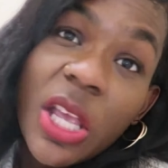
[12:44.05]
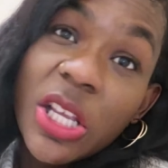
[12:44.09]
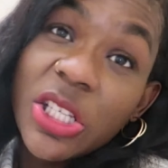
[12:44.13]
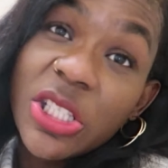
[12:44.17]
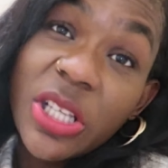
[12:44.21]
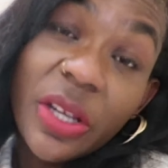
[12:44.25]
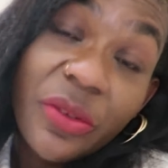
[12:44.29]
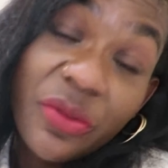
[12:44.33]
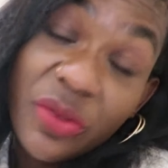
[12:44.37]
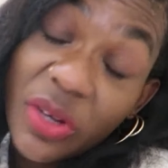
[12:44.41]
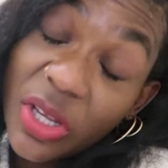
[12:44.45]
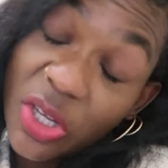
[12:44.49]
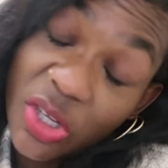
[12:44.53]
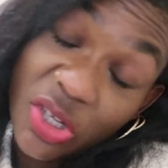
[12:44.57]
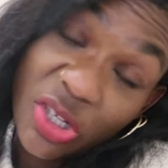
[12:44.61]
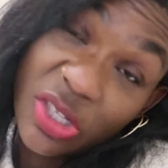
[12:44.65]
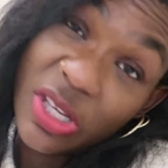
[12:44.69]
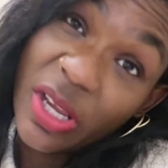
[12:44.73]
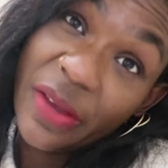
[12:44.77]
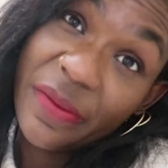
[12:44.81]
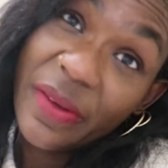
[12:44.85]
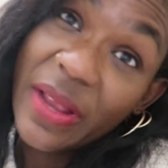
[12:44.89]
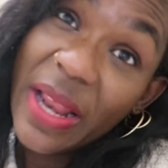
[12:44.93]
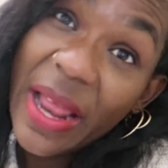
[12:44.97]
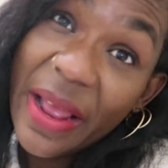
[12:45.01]
j'avouerai que
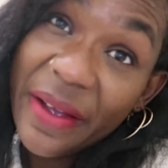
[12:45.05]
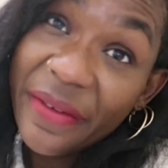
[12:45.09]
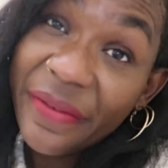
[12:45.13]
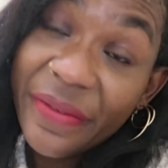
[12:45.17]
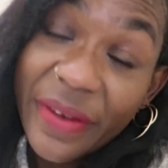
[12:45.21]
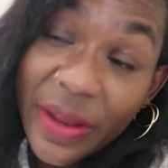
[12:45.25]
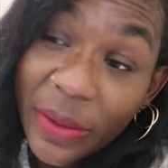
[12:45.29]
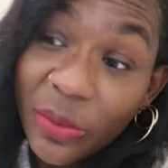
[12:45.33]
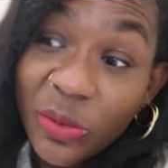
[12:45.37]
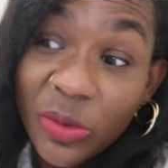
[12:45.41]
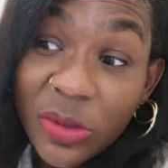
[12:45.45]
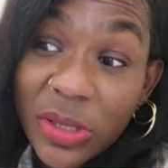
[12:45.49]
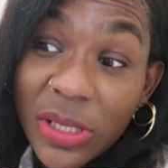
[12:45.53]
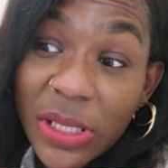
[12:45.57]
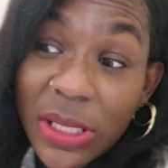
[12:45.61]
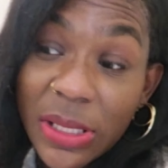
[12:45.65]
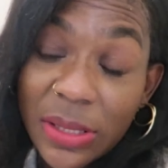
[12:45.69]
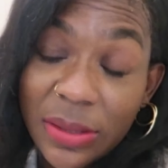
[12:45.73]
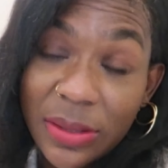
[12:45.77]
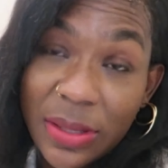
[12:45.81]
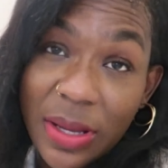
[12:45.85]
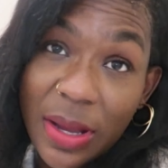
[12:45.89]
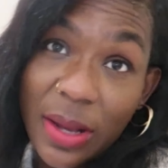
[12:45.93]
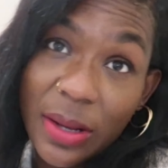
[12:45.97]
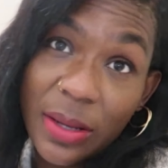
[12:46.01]
j'avais la flemme aussi
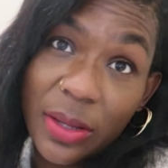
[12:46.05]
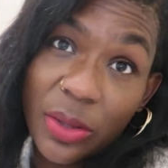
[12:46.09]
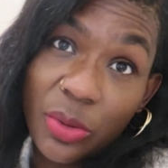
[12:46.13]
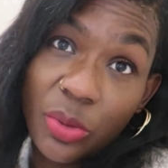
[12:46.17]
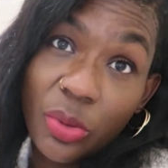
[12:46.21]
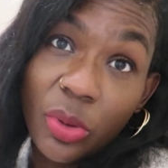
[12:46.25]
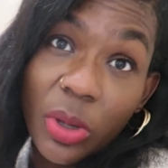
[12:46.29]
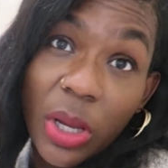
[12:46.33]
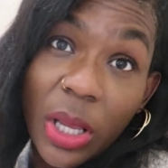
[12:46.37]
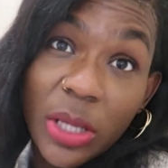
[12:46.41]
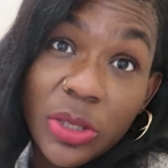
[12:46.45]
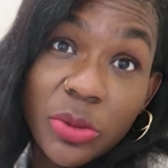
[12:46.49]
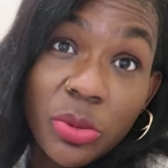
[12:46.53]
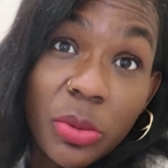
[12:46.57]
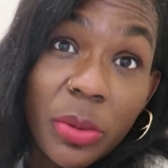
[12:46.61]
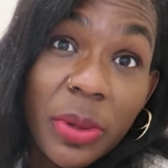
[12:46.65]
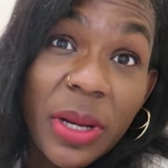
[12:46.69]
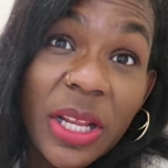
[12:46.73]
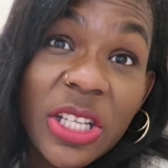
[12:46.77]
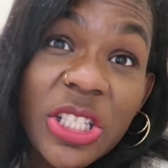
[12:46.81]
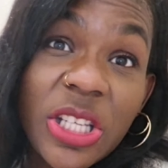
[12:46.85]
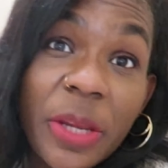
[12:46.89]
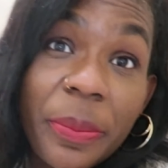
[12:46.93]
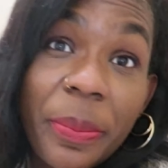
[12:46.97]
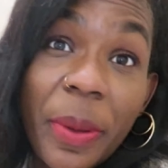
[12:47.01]
d'y aller. Donc, à ce
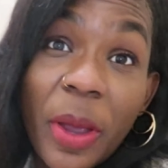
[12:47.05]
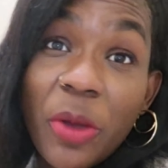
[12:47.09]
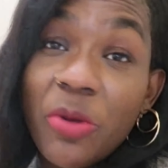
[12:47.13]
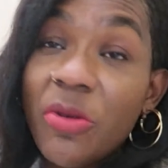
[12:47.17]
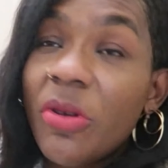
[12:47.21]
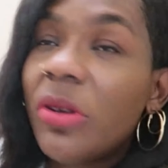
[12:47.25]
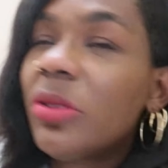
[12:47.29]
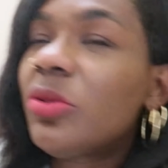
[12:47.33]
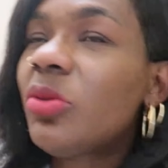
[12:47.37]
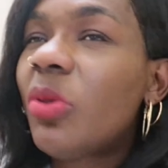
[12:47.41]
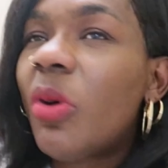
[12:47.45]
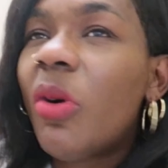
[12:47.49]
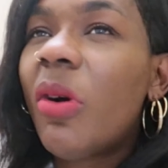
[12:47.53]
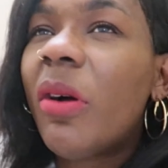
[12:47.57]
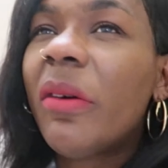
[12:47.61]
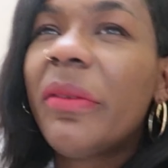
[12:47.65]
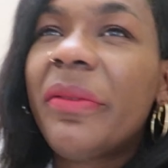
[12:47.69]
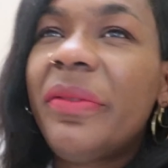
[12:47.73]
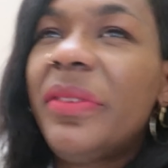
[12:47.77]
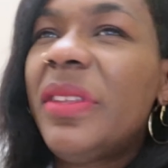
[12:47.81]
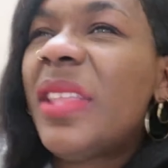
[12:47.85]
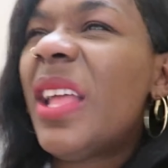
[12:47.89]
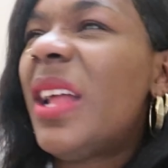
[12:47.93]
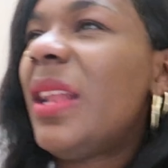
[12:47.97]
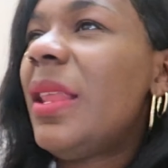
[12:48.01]
moment-là, j'ai pas eu trop
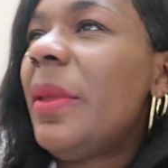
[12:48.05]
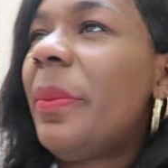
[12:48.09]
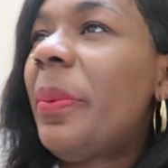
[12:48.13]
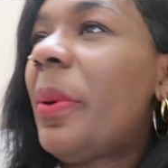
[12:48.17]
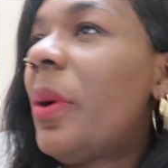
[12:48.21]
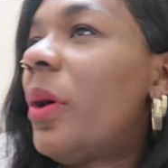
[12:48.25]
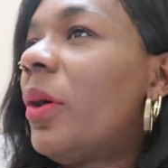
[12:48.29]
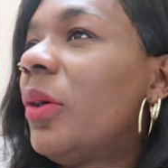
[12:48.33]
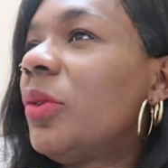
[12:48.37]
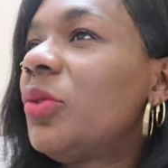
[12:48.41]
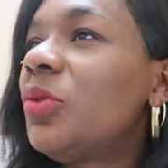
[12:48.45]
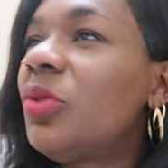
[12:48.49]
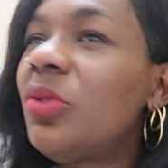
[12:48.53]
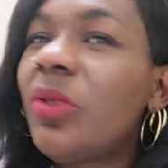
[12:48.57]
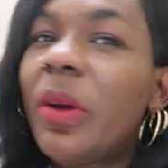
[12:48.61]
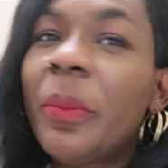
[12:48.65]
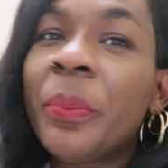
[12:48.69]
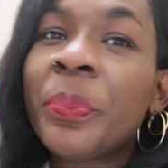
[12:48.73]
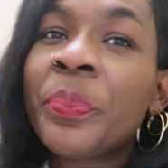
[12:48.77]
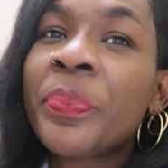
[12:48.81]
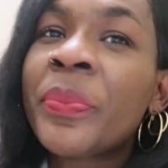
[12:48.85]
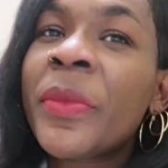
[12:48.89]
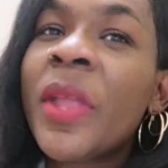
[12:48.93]
envie d'aller prendre, tu vois,